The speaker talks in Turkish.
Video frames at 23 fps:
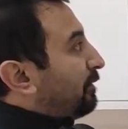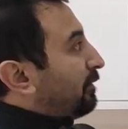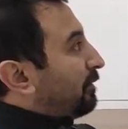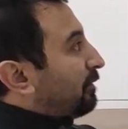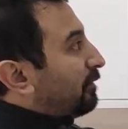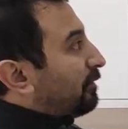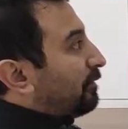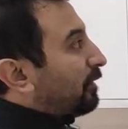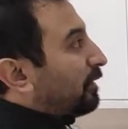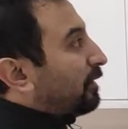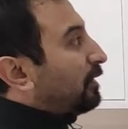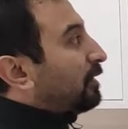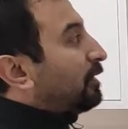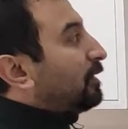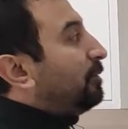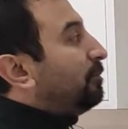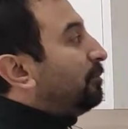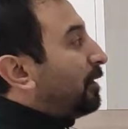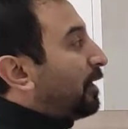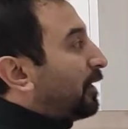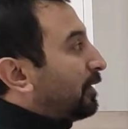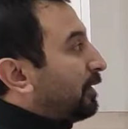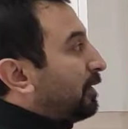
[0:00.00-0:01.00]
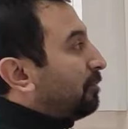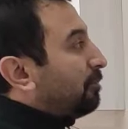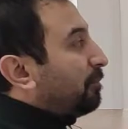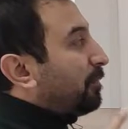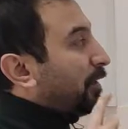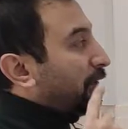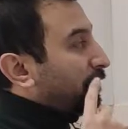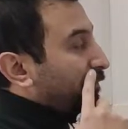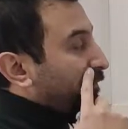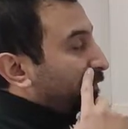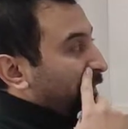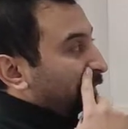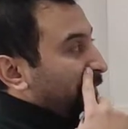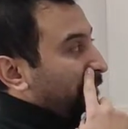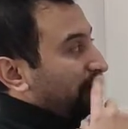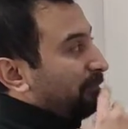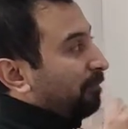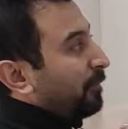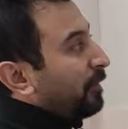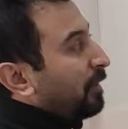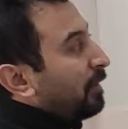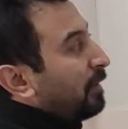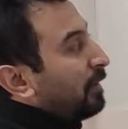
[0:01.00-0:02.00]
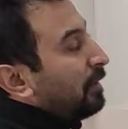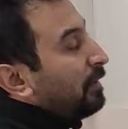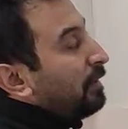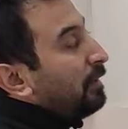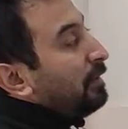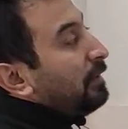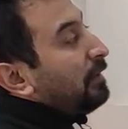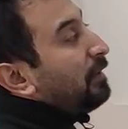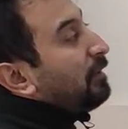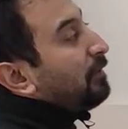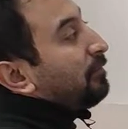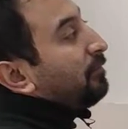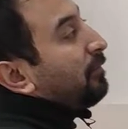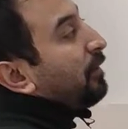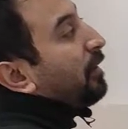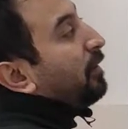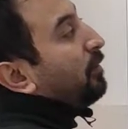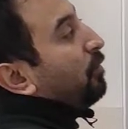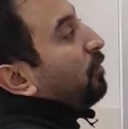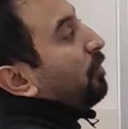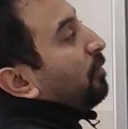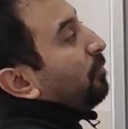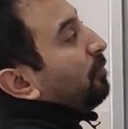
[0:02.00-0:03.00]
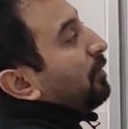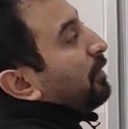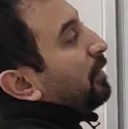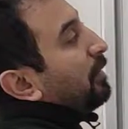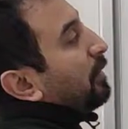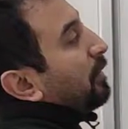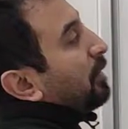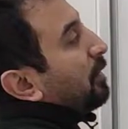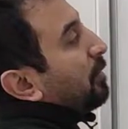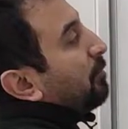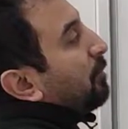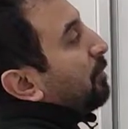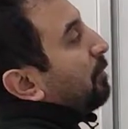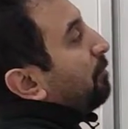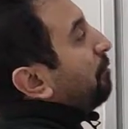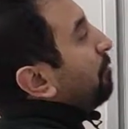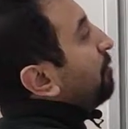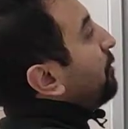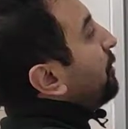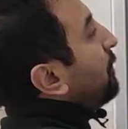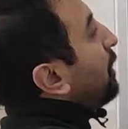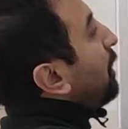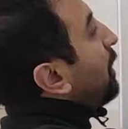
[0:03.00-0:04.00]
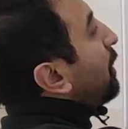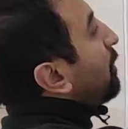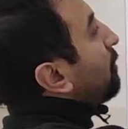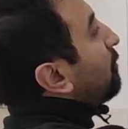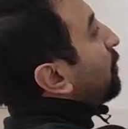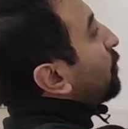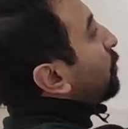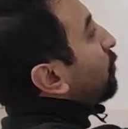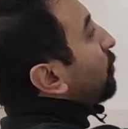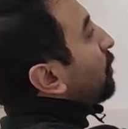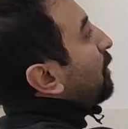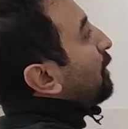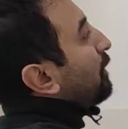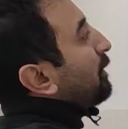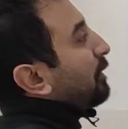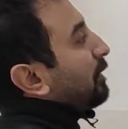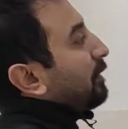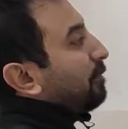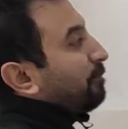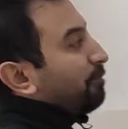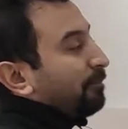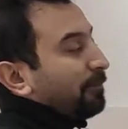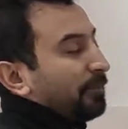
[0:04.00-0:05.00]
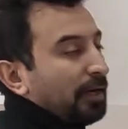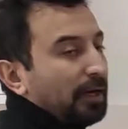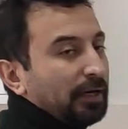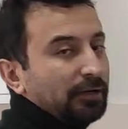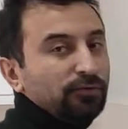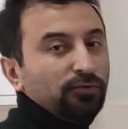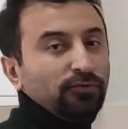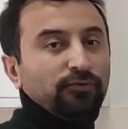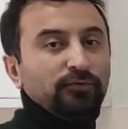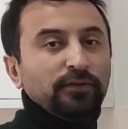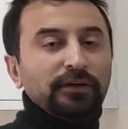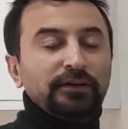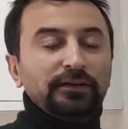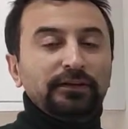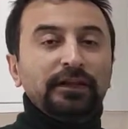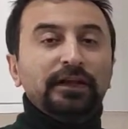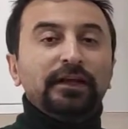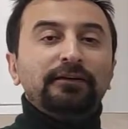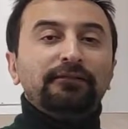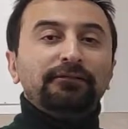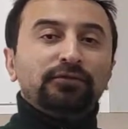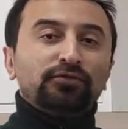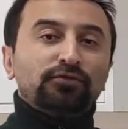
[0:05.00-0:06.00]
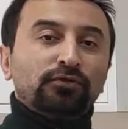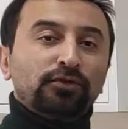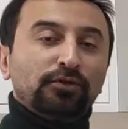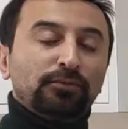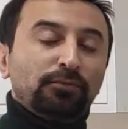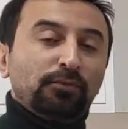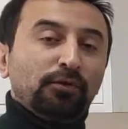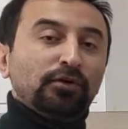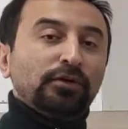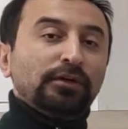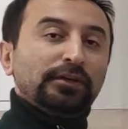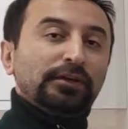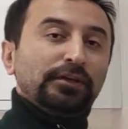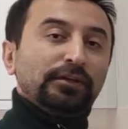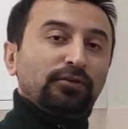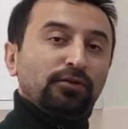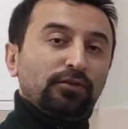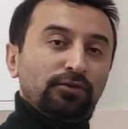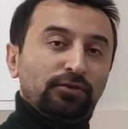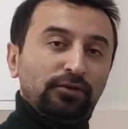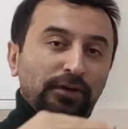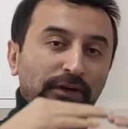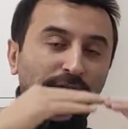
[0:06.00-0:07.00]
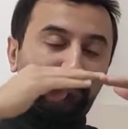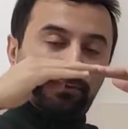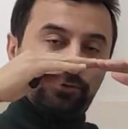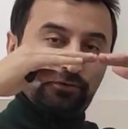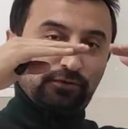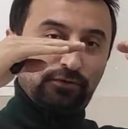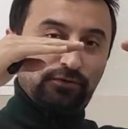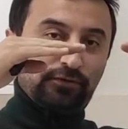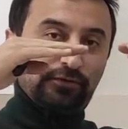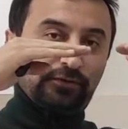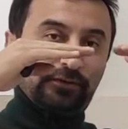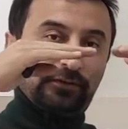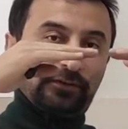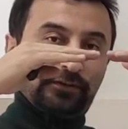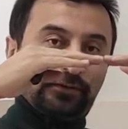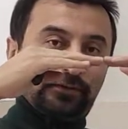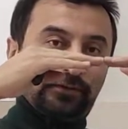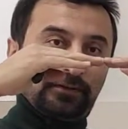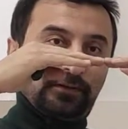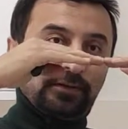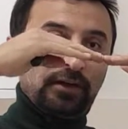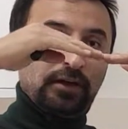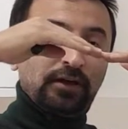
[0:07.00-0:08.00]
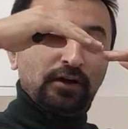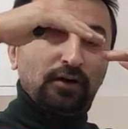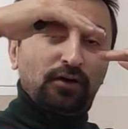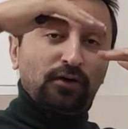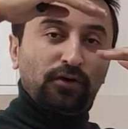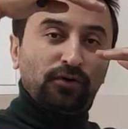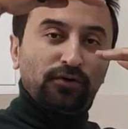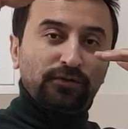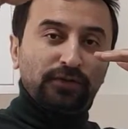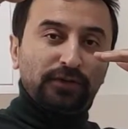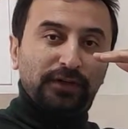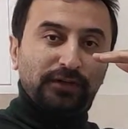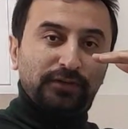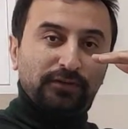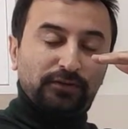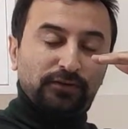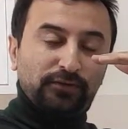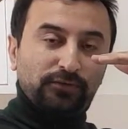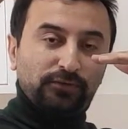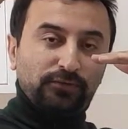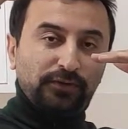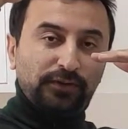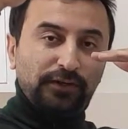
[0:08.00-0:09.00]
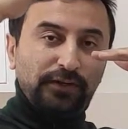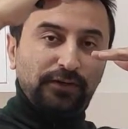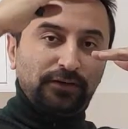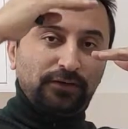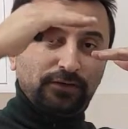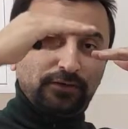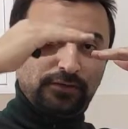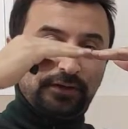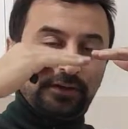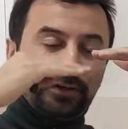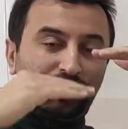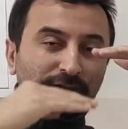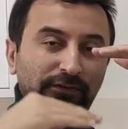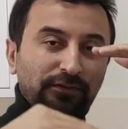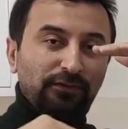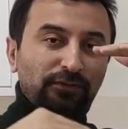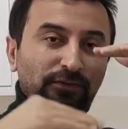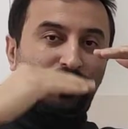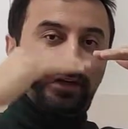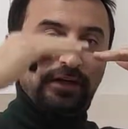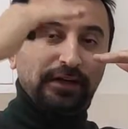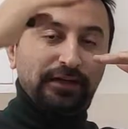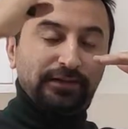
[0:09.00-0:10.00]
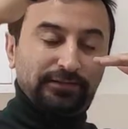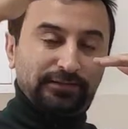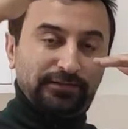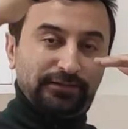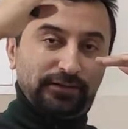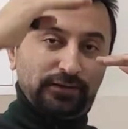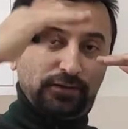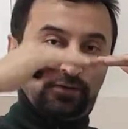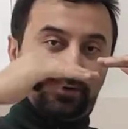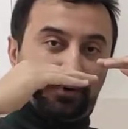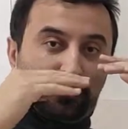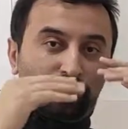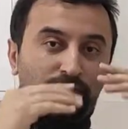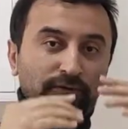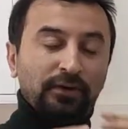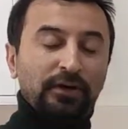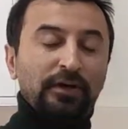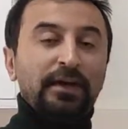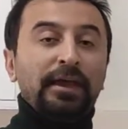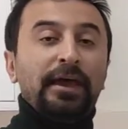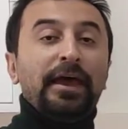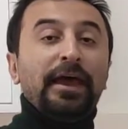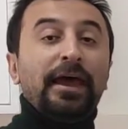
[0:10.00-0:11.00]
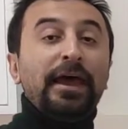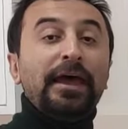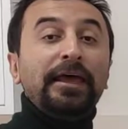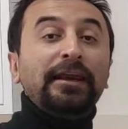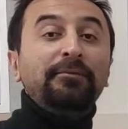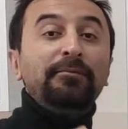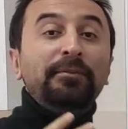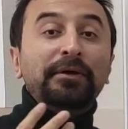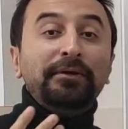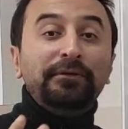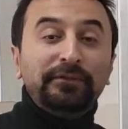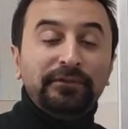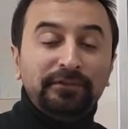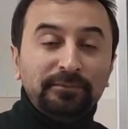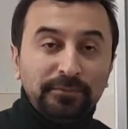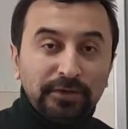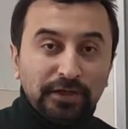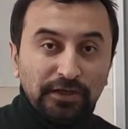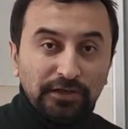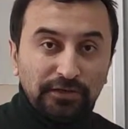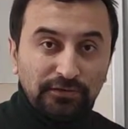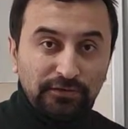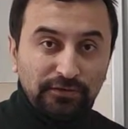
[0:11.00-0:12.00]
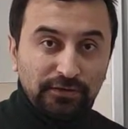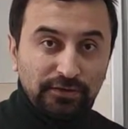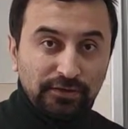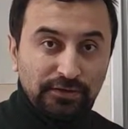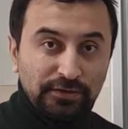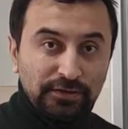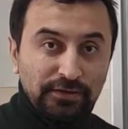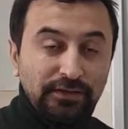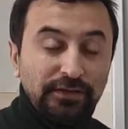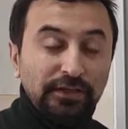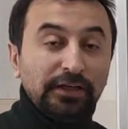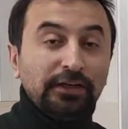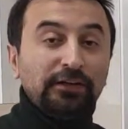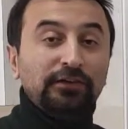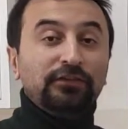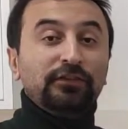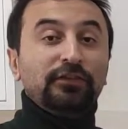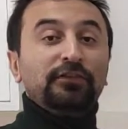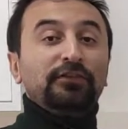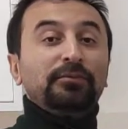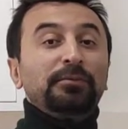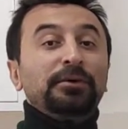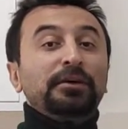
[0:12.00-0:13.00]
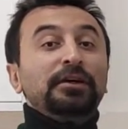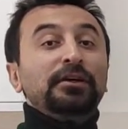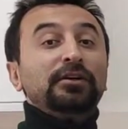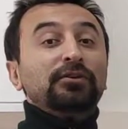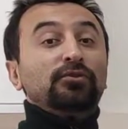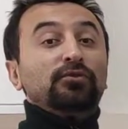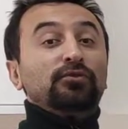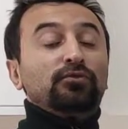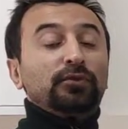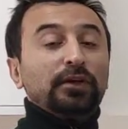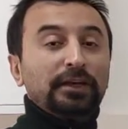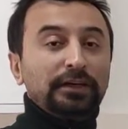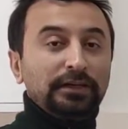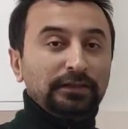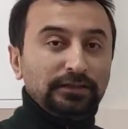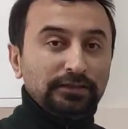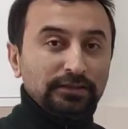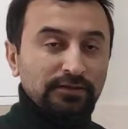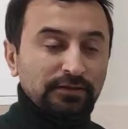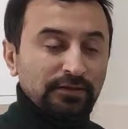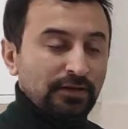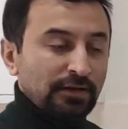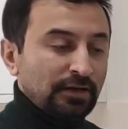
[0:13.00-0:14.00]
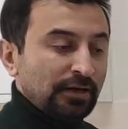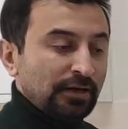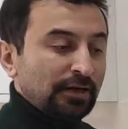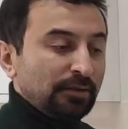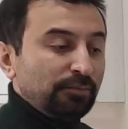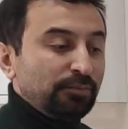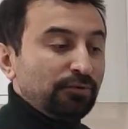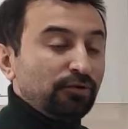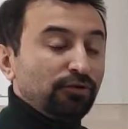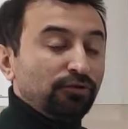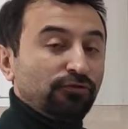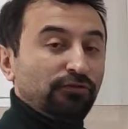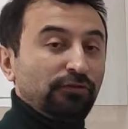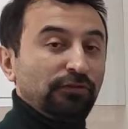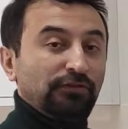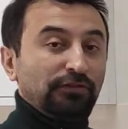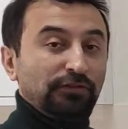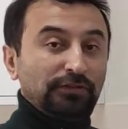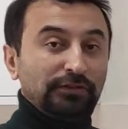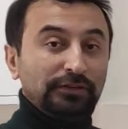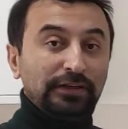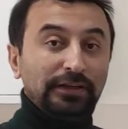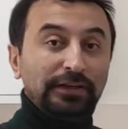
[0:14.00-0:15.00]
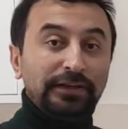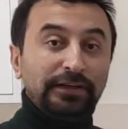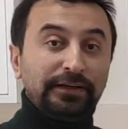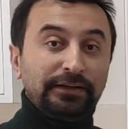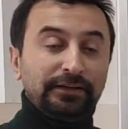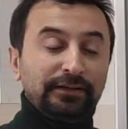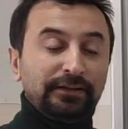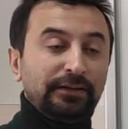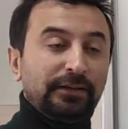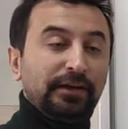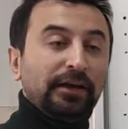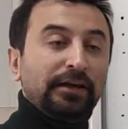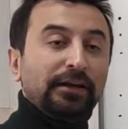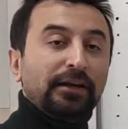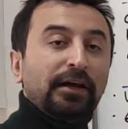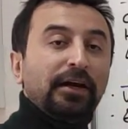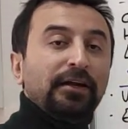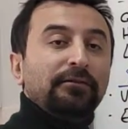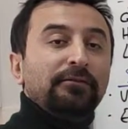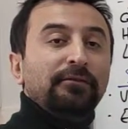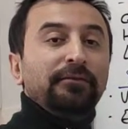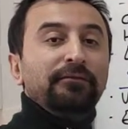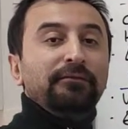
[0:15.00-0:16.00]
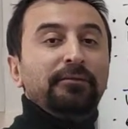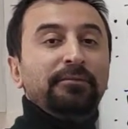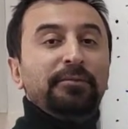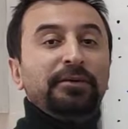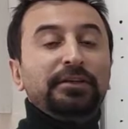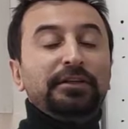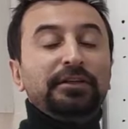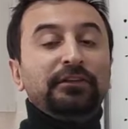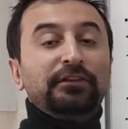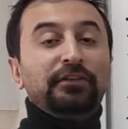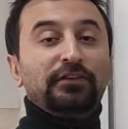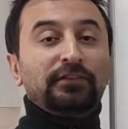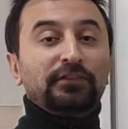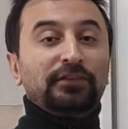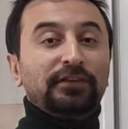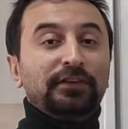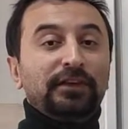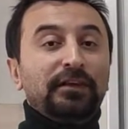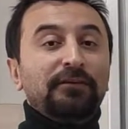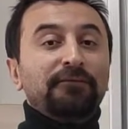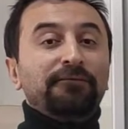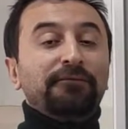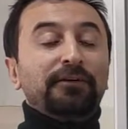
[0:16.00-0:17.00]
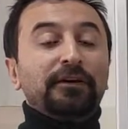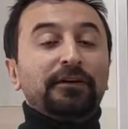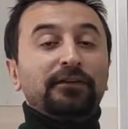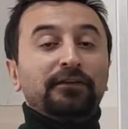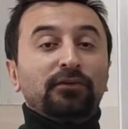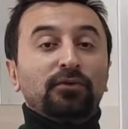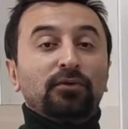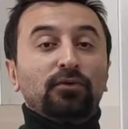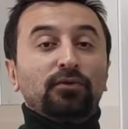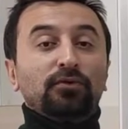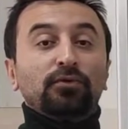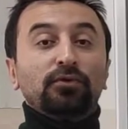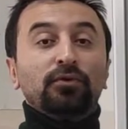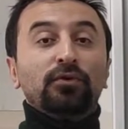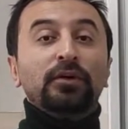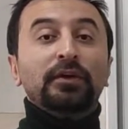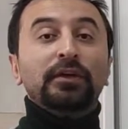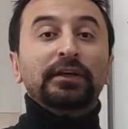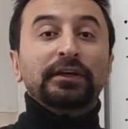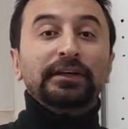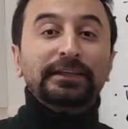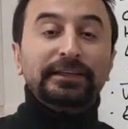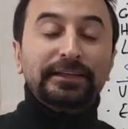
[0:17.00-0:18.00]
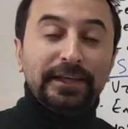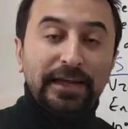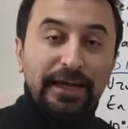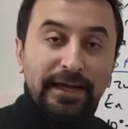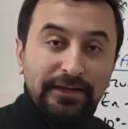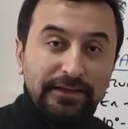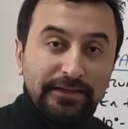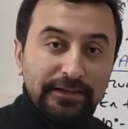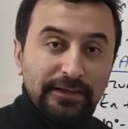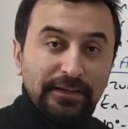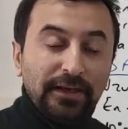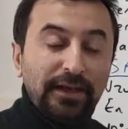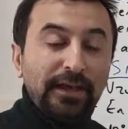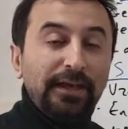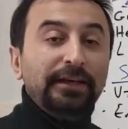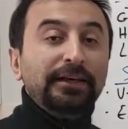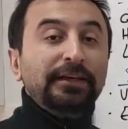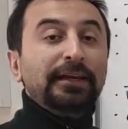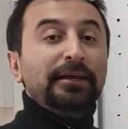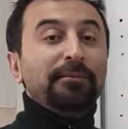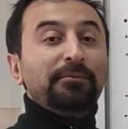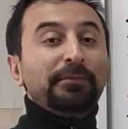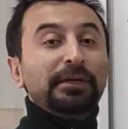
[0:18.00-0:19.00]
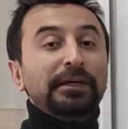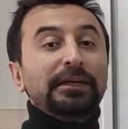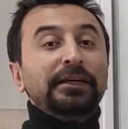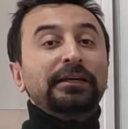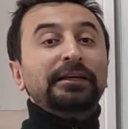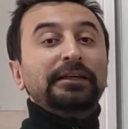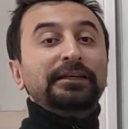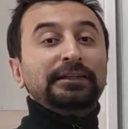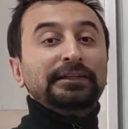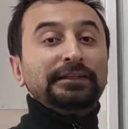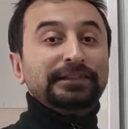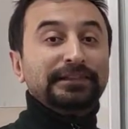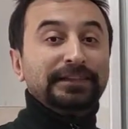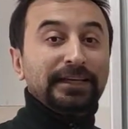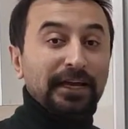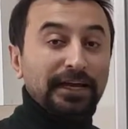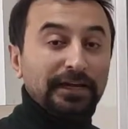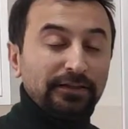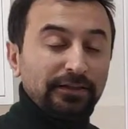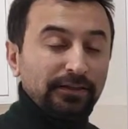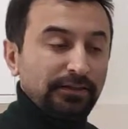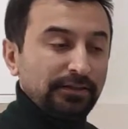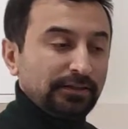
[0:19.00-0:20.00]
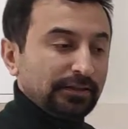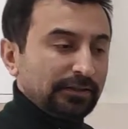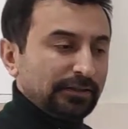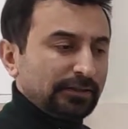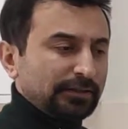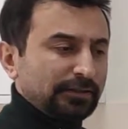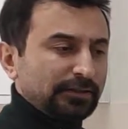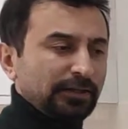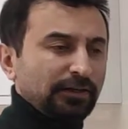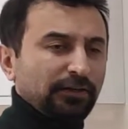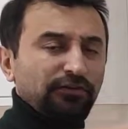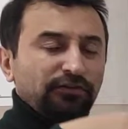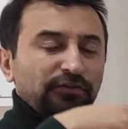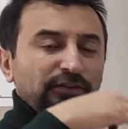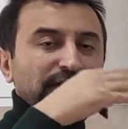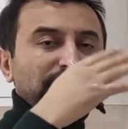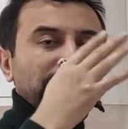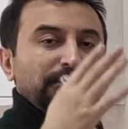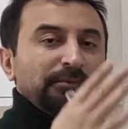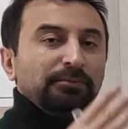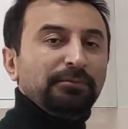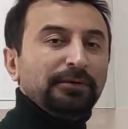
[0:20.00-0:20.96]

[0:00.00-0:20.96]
sıcak iklimlerden başlayalım. İlk ve en önemli iklimim ekvatoral iklim. Adı üzerinde ekvatoral bölgede görünür. Ekvator çizgisinin 10 derece kuzey ile 10 derece güney arasında görülür. Her mevsim yağışlıdır. Yağış rejimi düzenlidir biyoçeşitliliğin yani hayvan ve bitki çeşitliliğinin en fazla olduğu yerdir. En nemli yerdir. Yıllık yağış 2000